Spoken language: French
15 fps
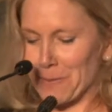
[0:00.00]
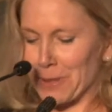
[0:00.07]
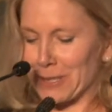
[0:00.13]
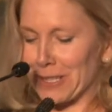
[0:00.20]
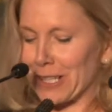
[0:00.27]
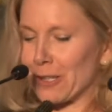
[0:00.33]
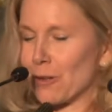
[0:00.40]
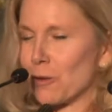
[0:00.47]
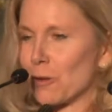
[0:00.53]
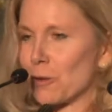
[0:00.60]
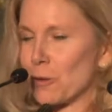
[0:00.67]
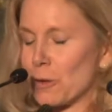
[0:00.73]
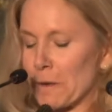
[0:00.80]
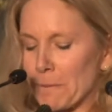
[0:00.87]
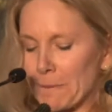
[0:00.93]
a pas de
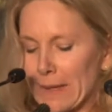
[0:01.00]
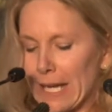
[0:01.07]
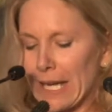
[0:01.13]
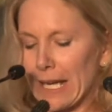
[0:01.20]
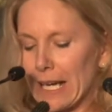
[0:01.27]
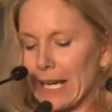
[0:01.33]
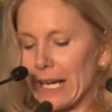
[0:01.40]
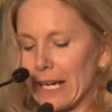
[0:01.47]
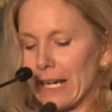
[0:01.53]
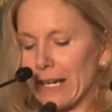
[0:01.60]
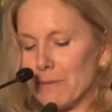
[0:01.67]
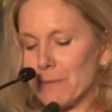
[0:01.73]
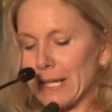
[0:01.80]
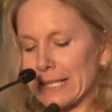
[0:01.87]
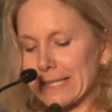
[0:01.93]
concours.
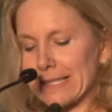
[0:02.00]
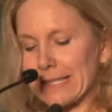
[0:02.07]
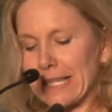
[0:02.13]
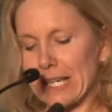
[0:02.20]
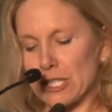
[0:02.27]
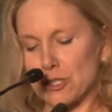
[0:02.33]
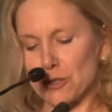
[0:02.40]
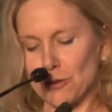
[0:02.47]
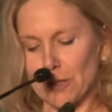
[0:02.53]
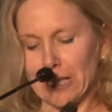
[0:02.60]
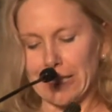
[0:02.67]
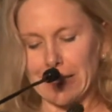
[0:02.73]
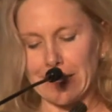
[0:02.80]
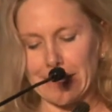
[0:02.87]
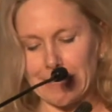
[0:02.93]
Euh, merci à
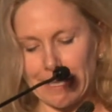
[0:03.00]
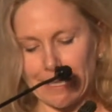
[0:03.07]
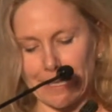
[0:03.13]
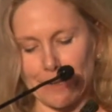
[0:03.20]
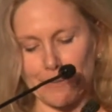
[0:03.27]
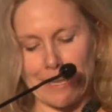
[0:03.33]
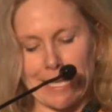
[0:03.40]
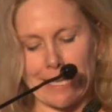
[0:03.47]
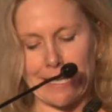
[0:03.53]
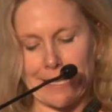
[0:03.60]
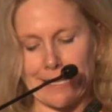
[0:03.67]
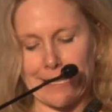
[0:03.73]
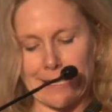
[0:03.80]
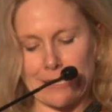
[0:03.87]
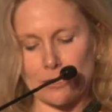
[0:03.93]
Julie, euh,
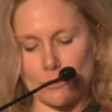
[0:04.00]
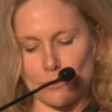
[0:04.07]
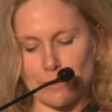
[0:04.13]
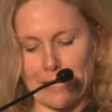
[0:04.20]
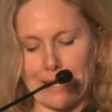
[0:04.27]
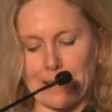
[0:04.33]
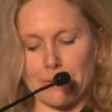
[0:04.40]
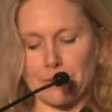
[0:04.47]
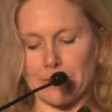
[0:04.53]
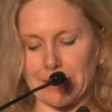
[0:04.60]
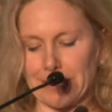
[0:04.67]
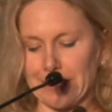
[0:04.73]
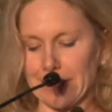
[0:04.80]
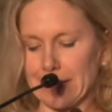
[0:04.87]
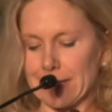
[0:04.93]
Mélanie,
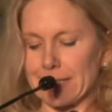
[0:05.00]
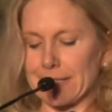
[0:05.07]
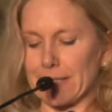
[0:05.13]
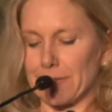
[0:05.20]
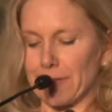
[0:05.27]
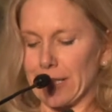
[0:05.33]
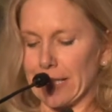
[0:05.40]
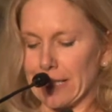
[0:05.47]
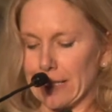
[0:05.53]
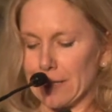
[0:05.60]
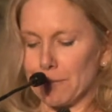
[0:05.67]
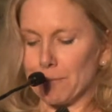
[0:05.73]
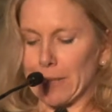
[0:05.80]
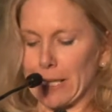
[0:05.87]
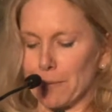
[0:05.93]
Soulef, Guy,
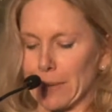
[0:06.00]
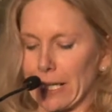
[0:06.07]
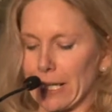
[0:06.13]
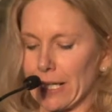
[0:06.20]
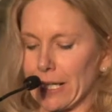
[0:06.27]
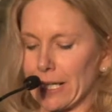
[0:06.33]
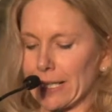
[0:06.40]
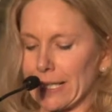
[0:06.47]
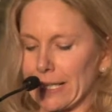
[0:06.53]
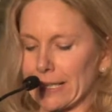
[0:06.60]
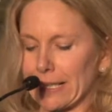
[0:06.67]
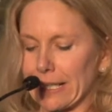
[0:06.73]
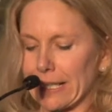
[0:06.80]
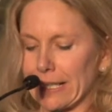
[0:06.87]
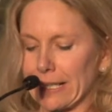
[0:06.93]
Stéphanie, Barbara,
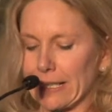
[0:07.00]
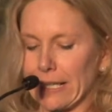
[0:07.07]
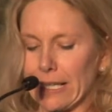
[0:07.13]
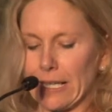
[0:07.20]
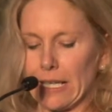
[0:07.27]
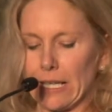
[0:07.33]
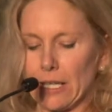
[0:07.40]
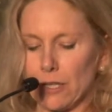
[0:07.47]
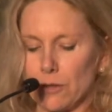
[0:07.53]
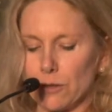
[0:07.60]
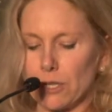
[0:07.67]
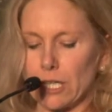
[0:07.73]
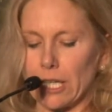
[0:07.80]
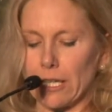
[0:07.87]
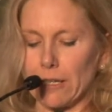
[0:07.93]
Catherine,
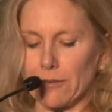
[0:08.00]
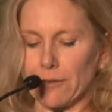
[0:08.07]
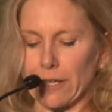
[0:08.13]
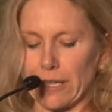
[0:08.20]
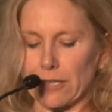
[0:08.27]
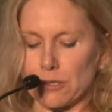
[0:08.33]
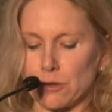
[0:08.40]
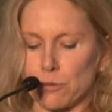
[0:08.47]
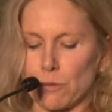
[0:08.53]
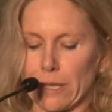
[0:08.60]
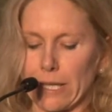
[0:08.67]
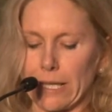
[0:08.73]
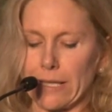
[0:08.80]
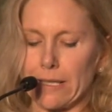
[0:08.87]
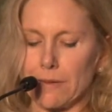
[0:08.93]
Lucas,
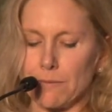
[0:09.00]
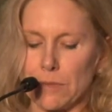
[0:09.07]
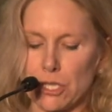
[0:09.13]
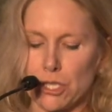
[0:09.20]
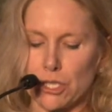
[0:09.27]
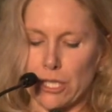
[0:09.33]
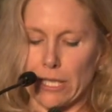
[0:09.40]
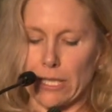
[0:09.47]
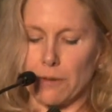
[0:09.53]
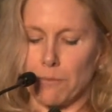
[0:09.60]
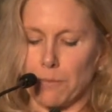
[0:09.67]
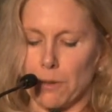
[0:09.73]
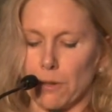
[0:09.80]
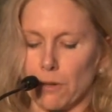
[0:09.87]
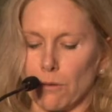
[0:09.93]
François,
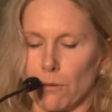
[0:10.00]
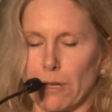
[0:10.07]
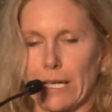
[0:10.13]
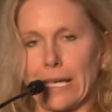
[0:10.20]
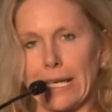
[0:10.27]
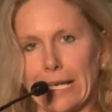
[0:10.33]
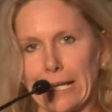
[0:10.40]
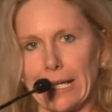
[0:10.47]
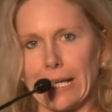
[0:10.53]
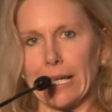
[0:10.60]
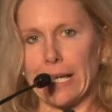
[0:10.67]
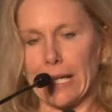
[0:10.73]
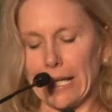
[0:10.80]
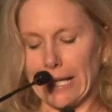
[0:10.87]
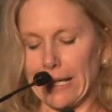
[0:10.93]
Michel, Paul,
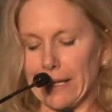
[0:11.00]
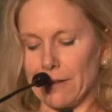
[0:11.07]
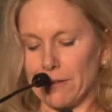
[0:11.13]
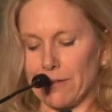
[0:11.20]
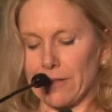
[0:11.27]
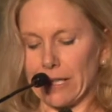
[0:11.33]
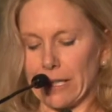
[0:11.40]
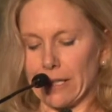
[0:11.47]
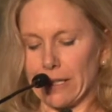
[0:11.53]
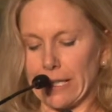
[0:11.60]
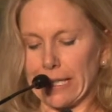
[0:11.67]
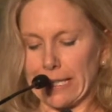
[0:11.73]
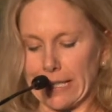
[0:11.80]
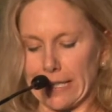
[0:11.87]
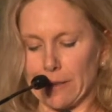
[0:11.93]
Eve euh,
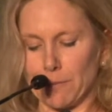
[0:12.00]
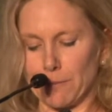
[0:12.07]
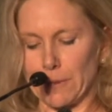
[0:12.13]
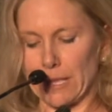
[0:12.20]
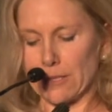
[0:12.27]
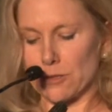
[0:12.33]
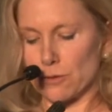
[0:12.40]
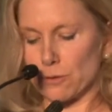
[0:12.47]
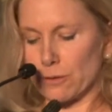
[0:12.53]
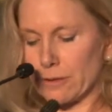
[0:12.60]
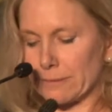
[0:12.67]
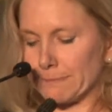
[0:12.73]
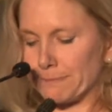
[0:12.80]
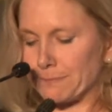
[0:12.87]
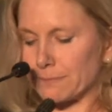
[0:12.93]
et Kim, bien
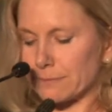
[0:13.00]
sûr.